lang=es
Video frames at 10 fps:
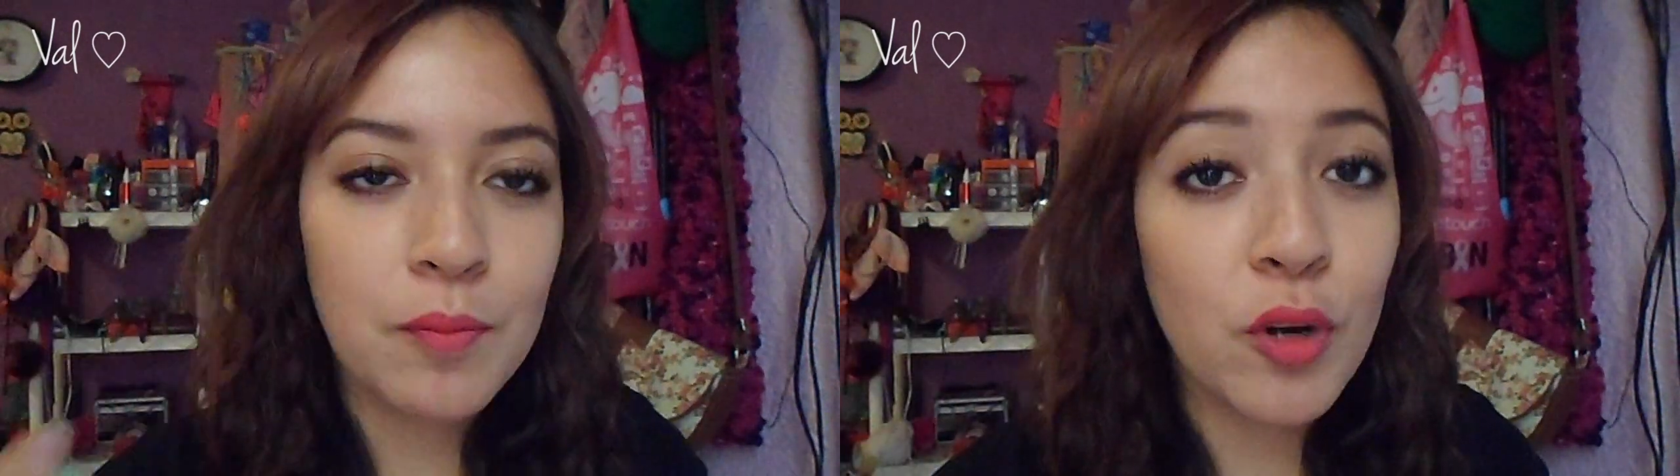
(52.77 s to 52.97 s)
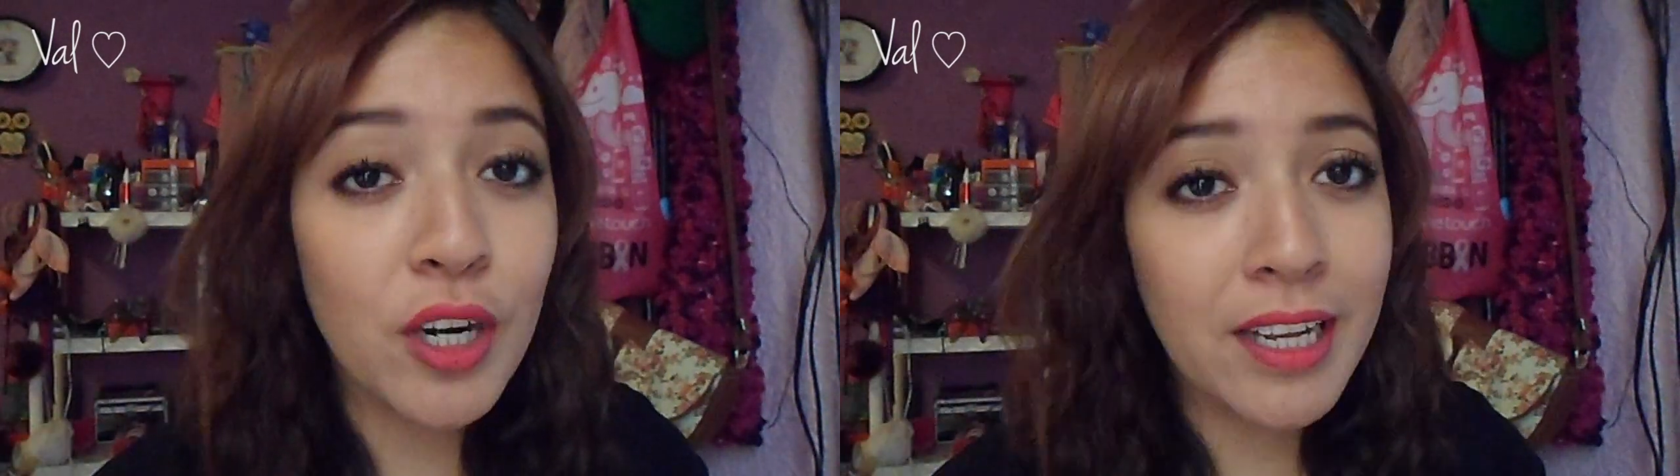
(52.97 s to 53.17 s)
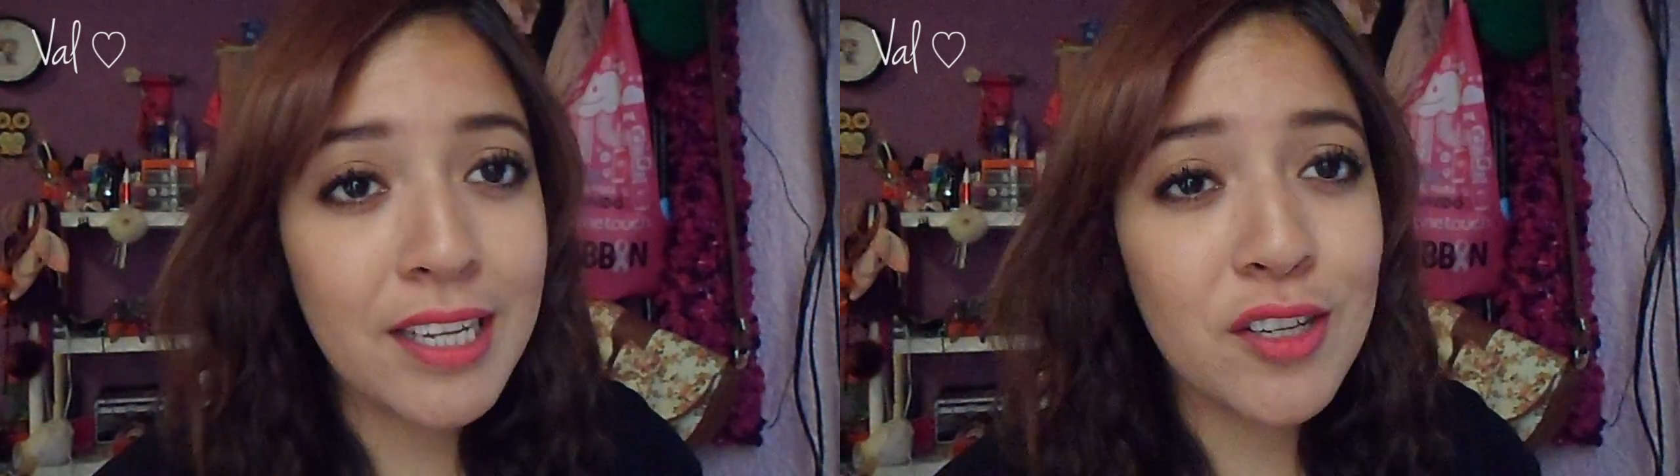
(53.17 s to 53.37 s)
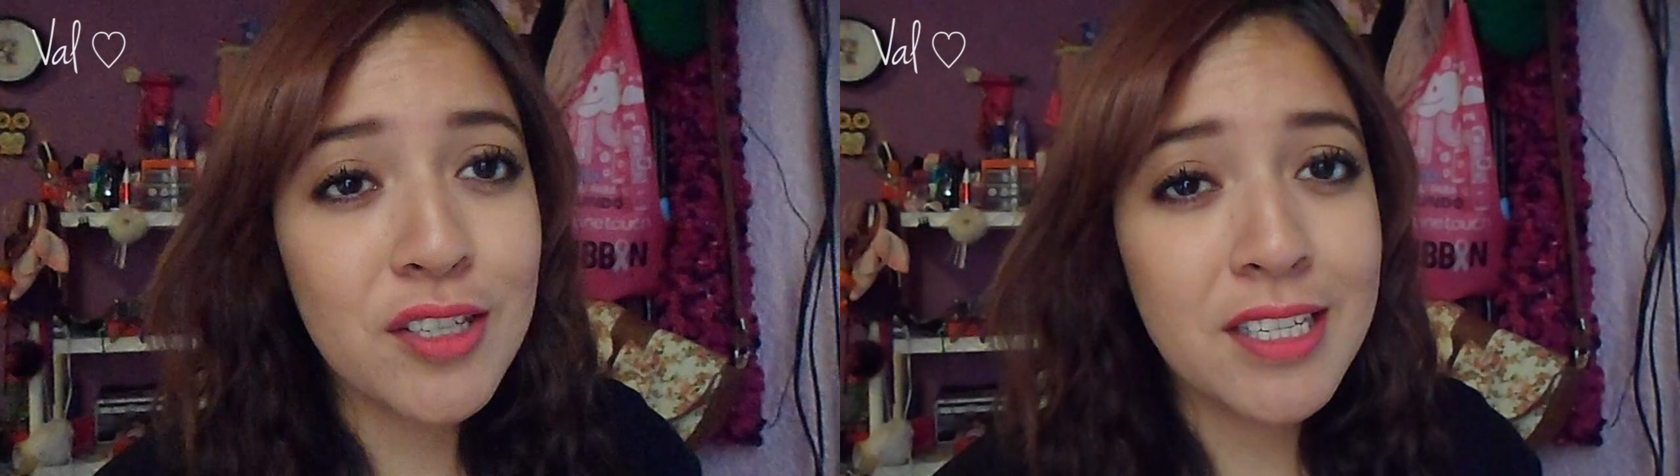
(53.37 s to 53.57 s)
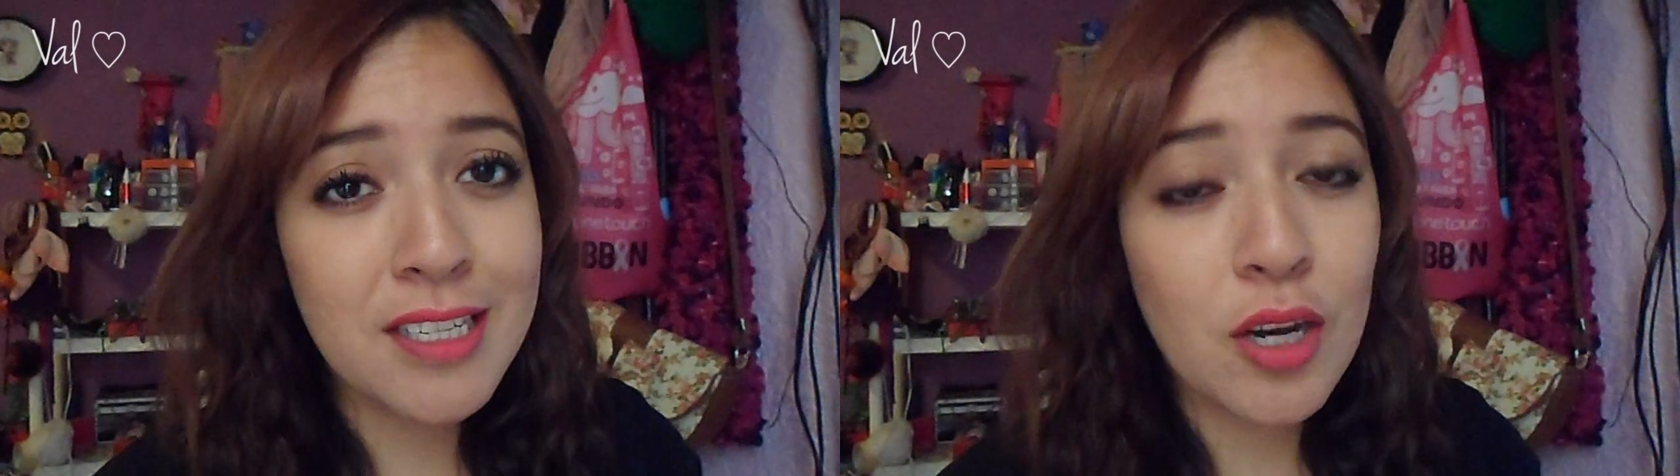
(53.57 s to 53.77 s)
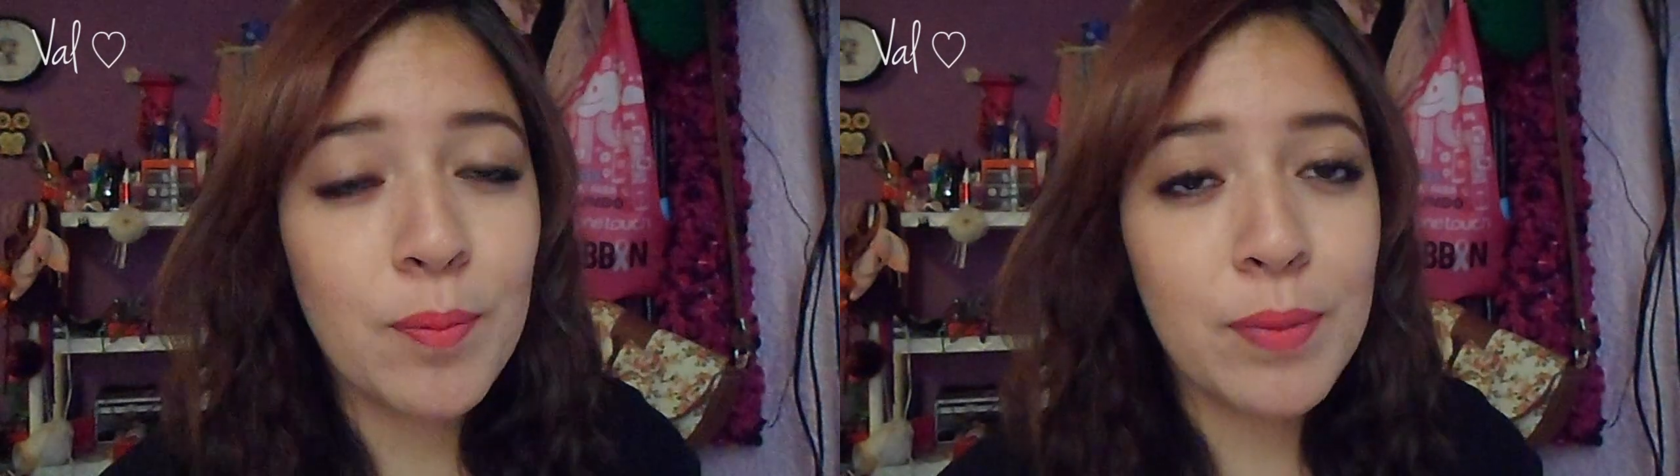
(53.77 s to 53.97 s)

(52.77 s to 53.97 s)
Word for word: Porque yo sí sigo